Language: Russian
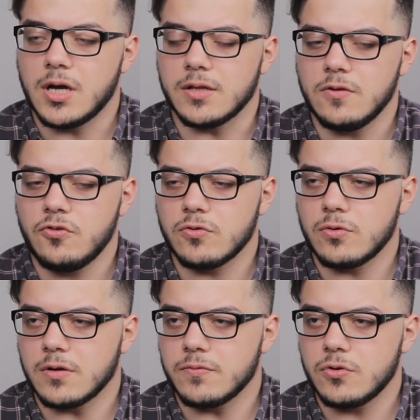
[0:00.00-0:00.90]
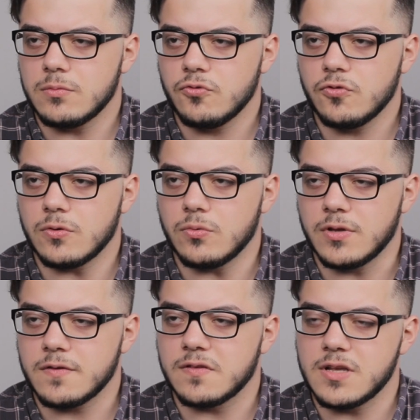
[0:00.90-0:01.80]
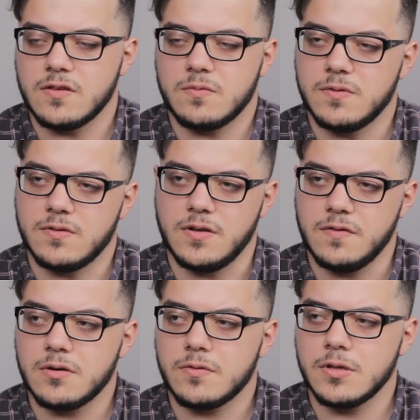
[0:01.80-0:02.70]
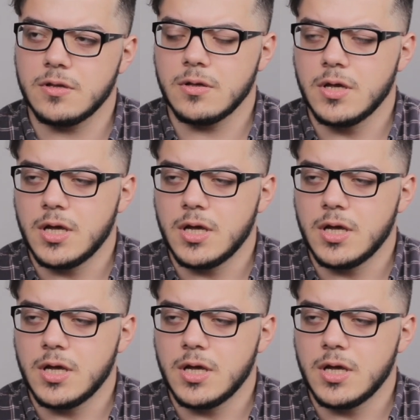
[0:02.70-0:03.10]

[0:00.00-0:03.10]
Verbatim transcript: Отличие только в том, что у нас знания специализированные,